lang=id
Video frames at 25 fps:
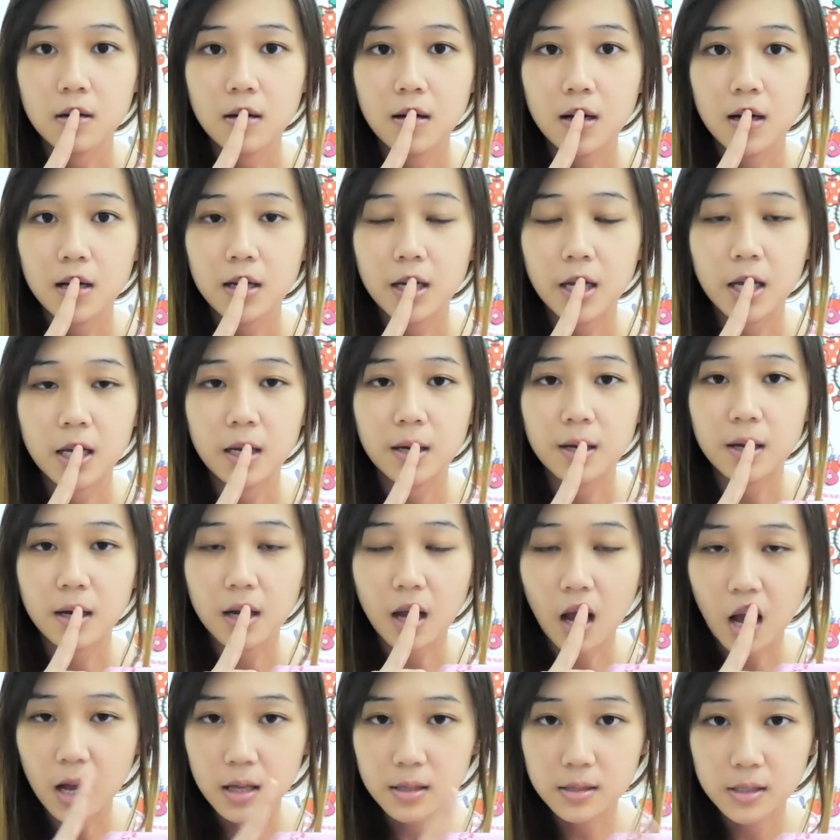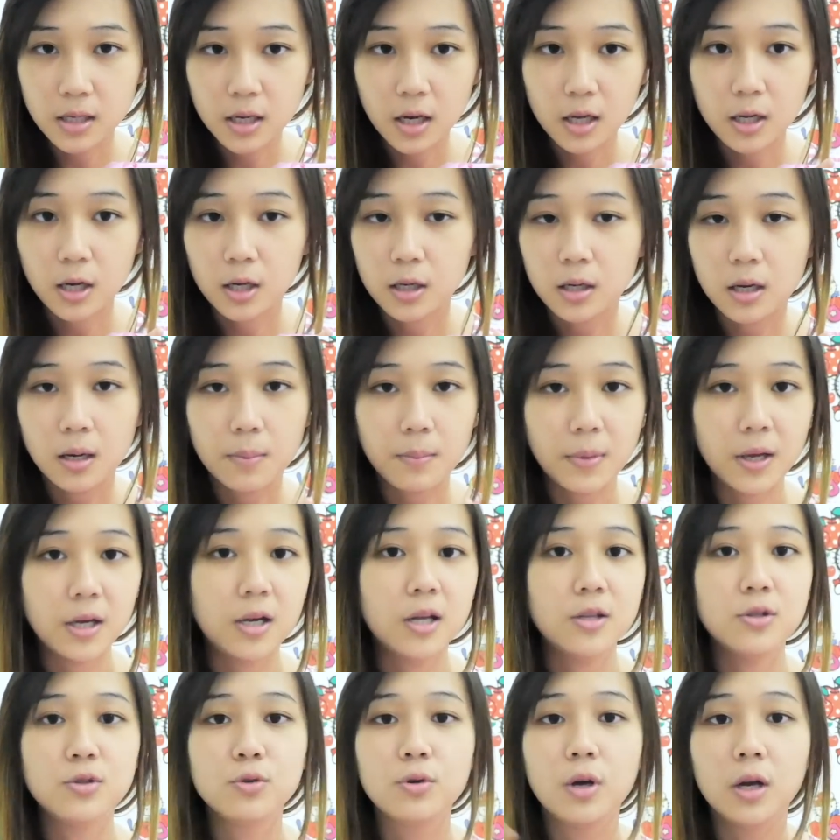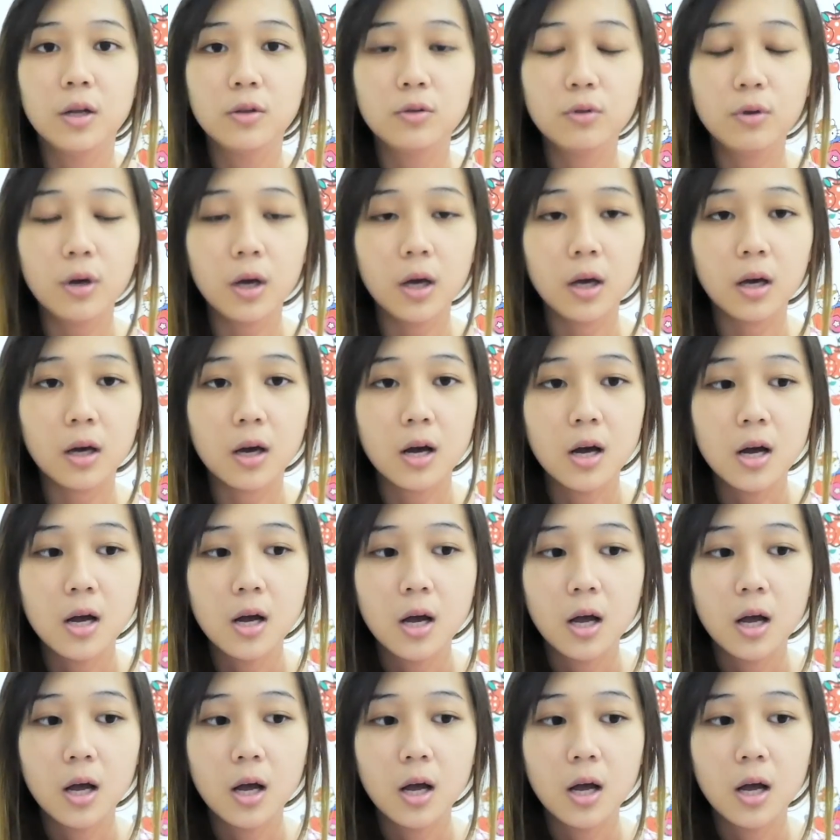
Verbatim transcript: ada yang dari Aceh, ada yang dari Medan juga itu kayak